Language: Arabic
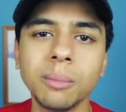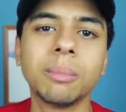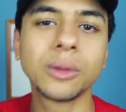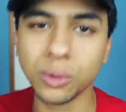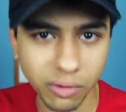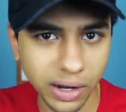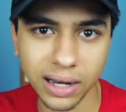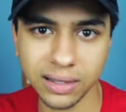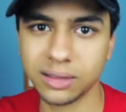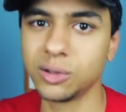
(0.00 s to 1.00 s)
برضه اتفرج
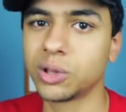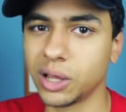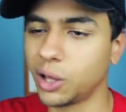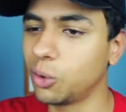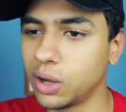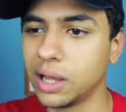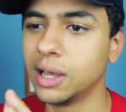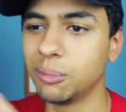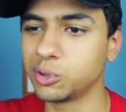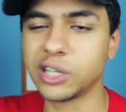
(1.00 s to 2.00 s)
على ديت نوت لان هو
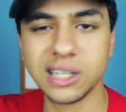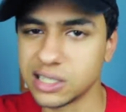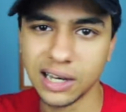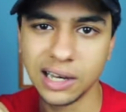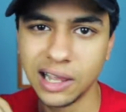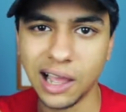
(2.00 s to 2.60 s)
مسلسل